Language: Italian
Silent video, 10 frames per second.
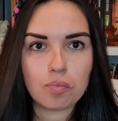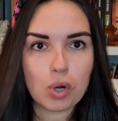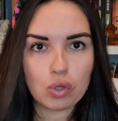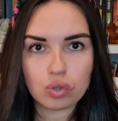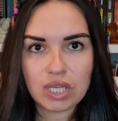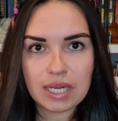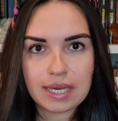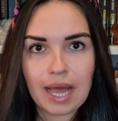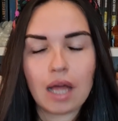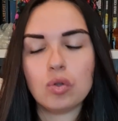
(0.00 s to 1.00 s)
molto
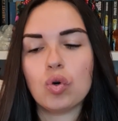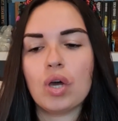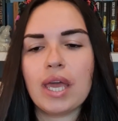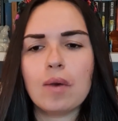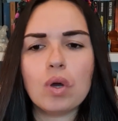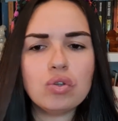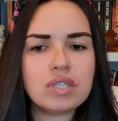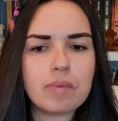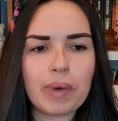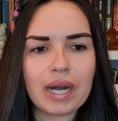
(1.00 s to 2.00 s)
delicato e quando
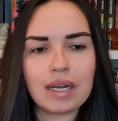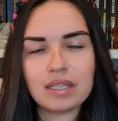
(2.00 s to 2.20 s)
si parla